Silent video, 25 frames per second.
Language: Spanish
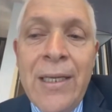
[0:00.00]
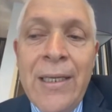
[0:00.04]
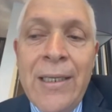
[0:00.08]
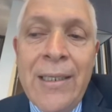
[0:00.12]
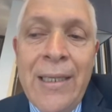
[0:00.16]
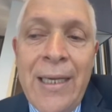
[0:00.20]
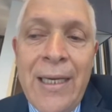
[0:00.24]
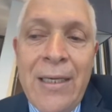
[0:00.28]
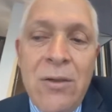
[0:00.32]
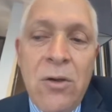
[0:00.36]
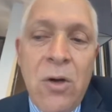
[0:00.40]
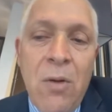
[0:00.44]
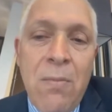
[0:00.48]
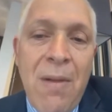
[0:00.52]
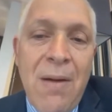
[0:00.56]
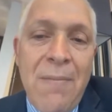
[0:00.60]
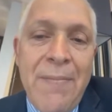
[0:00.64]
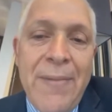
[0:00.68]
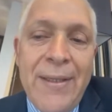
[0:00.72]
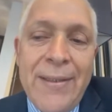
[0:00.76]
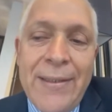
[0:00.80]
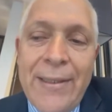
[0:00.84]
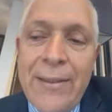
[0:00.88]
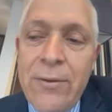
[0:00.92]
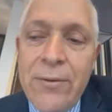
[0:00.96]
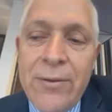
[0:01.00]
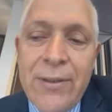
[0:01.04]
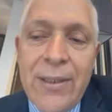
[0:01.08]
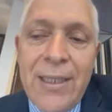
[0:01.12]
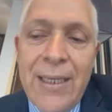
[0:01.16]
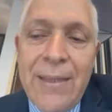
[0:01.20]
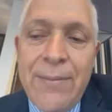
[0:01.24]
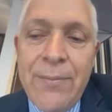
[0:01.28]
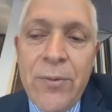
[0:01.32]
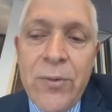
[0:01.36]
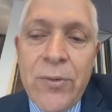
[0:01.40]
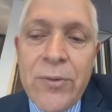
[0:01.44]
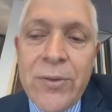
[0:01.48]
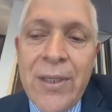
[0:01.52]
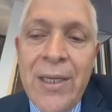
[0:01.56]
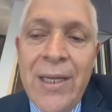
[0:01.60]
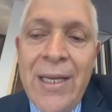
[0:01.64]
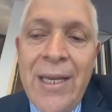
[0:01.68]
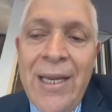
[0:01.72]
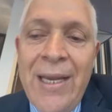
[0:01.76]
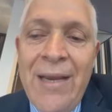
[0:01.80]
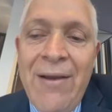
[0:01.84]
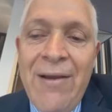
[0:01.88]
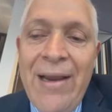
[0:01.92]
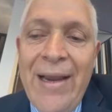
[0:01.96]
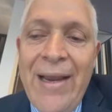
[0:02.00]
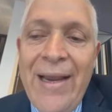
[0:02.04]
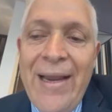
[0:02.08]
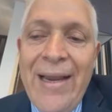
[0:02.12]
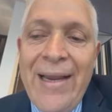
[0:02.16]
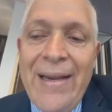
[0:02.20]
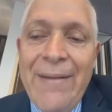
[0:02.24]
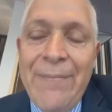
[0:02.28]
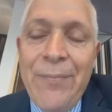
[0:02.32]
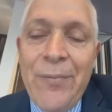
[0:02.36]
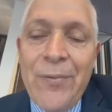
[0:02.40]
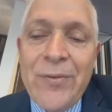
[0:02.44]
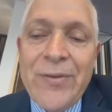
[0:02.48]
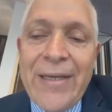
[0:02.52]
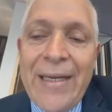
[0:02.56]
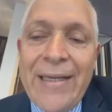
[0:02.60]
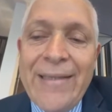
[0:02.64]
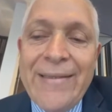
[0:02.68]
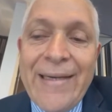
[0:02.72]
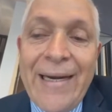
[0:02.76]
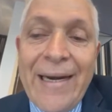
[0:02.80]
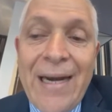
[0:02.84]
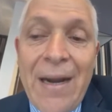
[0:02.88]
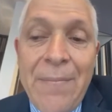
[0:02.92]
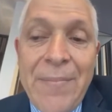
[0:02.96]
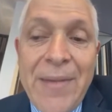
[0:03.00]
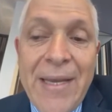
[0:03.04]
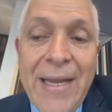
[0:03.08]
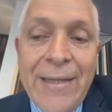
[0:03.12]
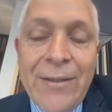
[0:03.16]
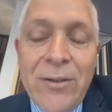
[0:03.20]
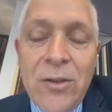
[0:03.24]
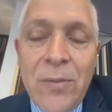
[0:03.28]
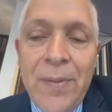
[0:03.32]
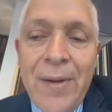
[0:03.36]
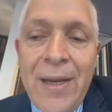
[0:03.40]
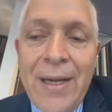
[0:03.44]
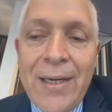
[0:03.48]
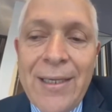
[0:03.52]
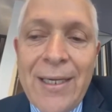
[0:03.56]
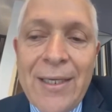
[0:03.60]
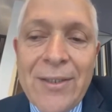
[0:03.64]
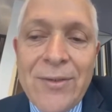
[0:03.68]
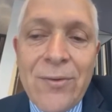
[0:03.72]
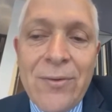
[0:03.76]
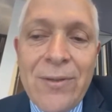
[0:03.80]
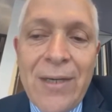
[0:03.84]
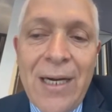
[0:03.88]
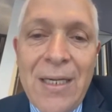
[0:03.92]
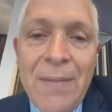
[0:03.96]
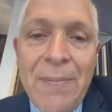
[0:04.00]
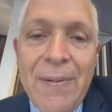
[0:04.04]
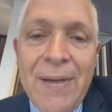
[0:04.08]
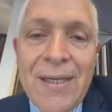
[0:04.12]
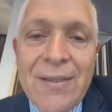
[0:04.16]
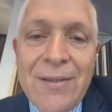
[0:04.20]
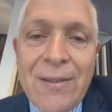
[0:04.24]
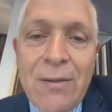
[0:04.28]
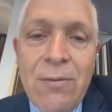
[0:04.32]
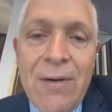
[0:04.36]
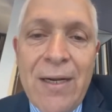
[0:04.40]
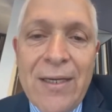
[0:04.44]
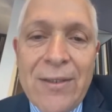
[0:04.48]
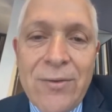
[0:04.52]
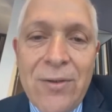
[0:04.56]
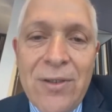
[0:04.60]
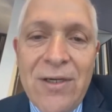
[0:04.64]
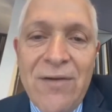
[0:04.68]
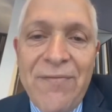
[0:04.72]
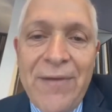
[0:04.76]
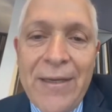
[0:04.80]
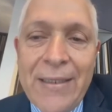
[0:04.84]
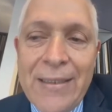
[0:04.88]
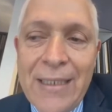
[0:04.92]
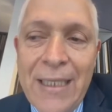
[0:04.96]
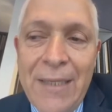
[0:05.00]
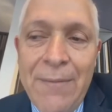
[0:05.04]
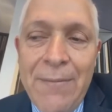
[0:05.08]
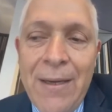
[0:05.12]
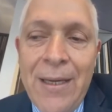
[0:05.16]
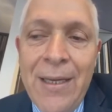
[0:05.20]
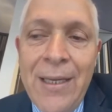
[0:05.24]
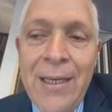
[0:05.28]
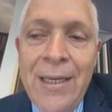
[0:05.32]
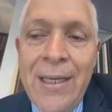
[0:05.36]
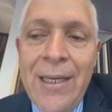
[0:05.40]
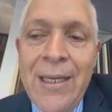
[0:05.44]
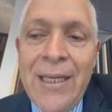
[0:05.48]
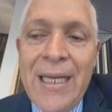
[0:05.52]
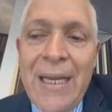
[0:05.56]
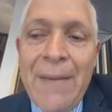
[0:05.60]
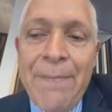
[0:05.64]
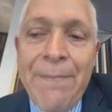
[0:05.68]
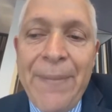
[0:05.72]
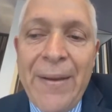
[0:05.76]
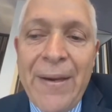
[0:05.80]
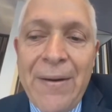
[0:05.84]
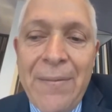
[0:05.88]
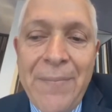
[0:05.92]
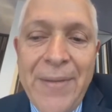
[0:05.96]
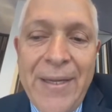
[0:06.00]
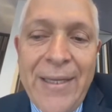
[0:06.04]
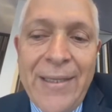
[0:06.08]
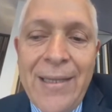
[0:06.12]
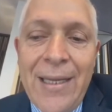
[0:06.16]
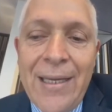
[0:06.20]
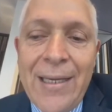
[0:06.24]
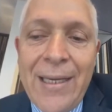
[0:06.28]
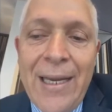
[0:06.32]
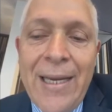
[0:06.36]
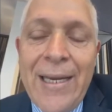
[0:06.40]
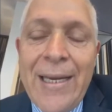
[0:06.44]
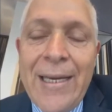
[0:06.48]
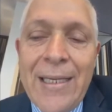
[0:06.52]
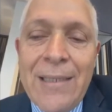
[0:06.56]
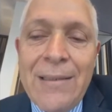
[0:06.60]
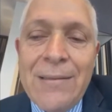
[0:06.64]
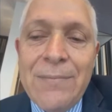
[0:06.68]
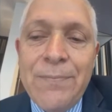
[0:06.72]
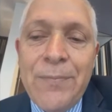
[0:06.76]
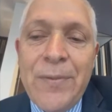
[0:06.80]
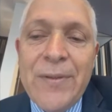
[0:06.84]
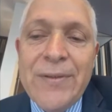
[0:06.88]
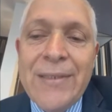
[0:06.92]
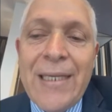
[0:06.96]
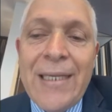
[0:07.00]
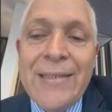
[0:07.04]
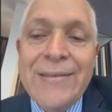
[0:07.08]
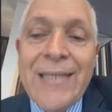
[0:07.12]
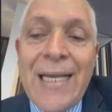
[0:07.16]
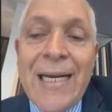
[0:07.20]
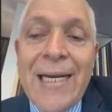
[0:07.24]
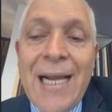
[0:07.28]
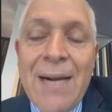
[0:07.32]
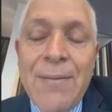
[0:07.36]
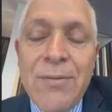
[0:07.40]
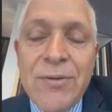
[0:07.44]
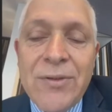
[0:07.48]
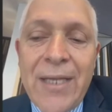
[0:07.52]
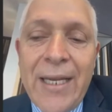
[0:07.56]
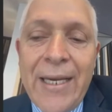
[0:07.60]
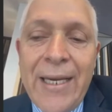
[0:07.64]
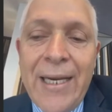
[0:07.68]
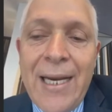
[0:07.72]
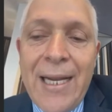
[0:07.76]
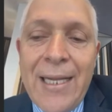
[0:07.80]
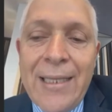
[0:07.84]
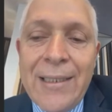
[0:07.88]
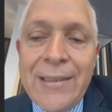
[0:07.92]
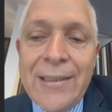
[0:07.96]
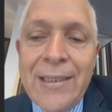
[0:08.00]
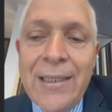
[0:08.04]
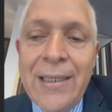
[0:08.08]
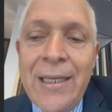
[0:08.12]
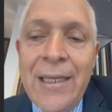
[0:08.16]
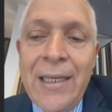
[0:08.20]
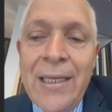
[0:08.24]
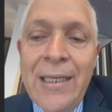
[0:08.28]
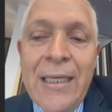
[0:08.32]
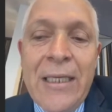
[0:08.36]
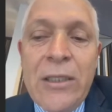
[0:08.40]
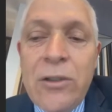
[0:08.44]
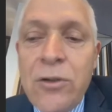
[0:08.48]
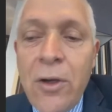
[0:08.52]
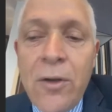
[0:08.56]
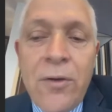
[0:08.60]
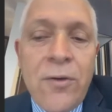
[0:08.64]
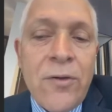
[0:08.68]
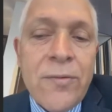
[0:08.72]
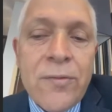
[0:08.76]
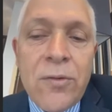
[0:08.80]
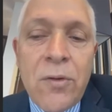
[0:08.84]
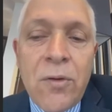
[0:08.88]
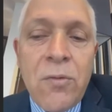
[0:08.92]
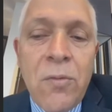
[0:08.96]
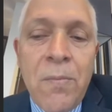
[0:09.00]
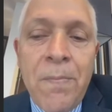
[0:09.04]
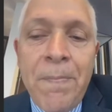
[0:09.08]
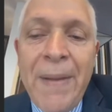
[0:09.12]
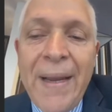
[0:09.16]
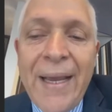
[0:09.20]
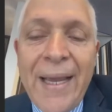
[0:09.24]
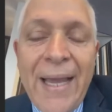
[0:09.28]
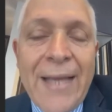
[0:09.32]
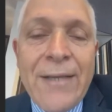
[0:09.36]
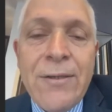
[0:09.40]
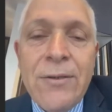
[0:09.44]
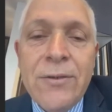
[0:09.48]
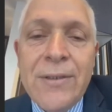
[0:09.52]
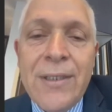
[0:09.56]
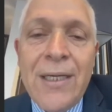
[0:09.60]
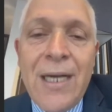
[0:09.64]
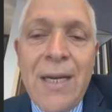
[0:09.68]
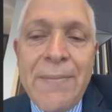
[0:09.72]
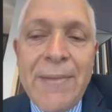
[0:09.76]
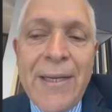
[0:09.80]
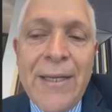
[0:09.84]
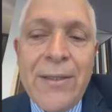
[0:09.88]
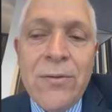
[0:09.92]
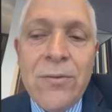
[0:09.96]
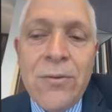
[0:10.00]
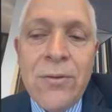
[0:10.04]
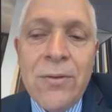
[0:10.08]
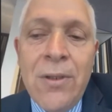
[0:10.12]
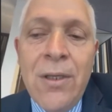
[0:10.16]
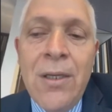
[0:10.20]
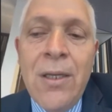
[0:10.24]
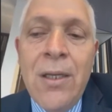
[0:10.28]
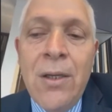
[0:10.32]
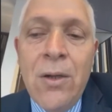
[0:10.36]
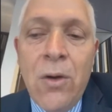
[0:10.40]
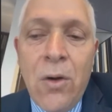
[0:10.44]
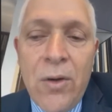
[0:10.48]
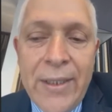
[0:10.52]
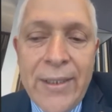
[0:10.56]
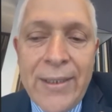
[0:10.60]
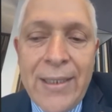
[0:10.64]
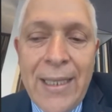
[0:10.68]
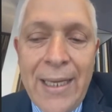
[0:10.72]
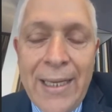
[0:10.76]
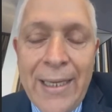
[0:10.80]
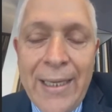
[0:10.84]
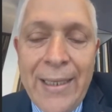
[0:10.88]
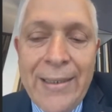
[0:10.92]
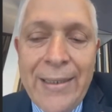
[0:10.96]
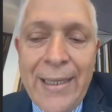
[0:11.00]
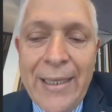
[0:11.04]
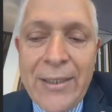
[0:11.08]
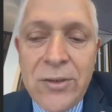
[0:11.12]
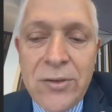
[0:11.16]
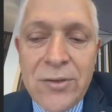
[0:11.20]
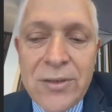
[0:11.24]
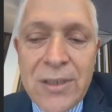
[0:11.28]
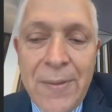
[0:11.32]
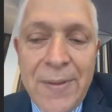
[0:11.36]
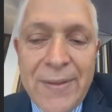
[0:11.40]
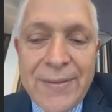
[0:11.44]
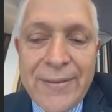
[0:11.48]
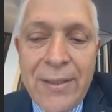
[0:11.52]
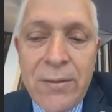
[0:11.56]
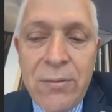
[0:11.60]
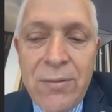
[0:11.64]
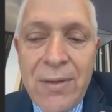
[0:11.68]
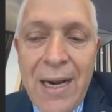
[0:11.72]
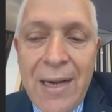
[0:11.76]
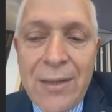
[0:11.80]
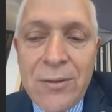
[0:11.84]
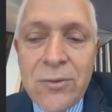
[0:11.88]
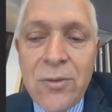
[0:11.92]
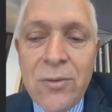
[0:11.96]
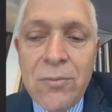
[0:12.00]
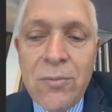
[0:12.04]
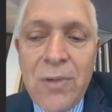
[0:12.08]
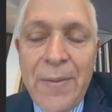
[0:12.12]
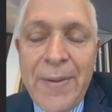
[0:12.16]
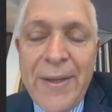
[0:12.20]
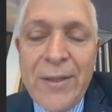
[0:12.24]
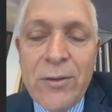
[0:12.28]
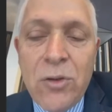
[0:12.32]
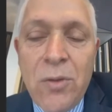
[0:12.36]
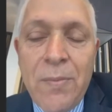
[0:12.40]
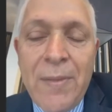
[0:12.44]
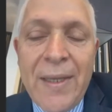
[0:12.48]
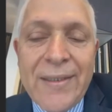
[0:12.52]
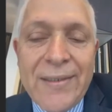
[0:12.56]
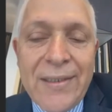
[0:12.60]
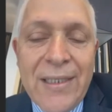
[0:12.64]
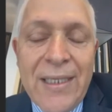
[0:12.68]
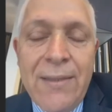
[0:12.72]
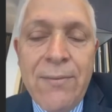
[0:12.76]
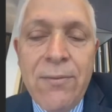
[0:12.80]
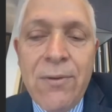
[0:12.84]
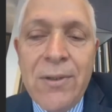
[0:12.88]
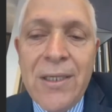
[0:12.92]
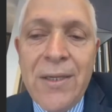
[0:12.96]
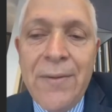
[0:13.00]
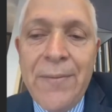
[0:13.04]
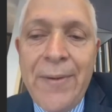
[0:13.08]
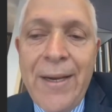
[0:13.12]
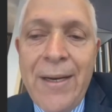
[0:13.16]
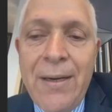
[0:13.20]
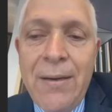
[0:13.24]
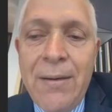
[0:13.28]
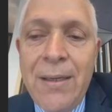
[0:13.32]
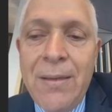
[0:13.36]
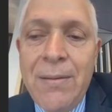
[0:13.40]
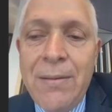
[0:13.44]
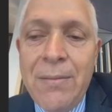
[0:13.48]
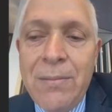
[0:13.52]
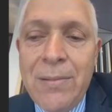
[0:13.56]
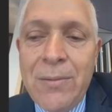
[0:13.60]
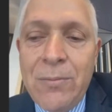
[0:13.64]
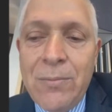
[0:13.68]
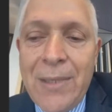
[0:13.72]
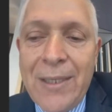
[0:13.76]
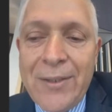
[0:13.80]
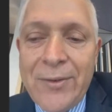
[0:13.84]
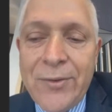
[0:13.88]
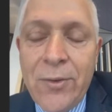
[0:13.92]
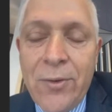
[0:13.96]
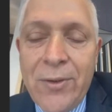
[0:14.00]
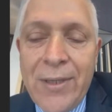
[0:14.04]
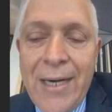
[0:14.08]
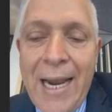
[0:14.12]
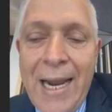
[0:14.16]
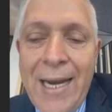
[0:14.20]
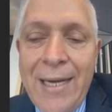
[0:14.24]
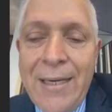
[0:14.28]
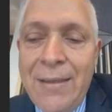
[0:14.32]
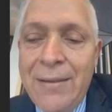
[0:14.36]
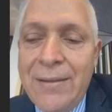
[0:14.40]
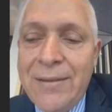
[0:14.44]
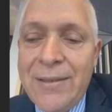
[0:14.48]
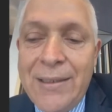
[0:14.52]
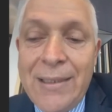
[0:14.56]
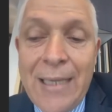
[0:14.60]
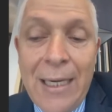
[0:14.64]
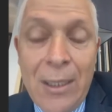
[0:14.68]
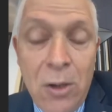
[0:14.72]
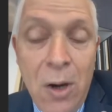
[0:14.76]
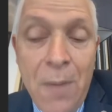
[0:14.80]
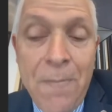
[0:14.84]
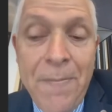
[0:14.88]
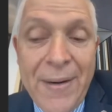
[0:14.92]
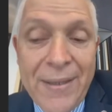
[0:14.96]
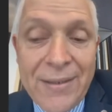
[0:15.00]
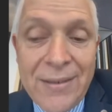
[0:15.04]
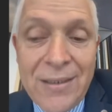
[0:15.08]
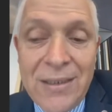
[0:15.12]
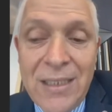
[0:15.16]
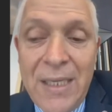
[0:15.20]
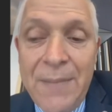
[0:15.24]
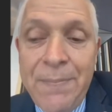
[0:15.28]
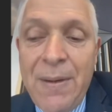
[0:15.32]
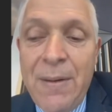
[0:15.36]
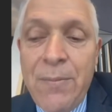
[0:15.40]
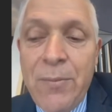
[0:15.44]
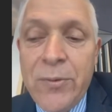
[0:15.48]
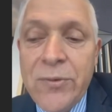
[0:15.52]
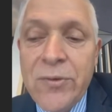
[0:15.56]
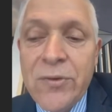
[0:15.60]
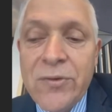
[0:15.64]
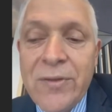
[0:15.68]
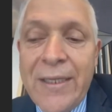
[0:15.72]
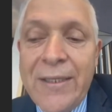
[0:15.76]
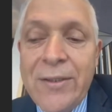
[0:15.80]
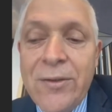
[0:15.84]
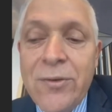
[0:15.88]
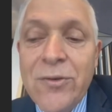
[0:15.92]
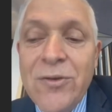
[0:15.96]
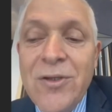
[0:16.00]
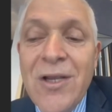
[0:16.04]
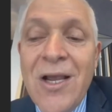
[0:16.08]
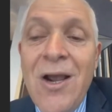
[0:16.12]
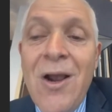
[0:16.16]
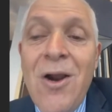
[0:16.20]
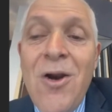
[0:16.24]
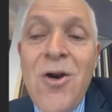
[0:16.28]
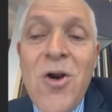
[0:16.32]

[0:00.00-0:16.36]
Y normalmente no tenemos eh, pues, entrenamiento para reaccionar y para hacer una acción efectiva que permita que pues salgamos adelante. Y todos con un pequeño entrenamiento. Ahorita, eh, de hecho, se va a hacer un, un evento masivo a nivel nacional. Sinaloa participa en muchos centros.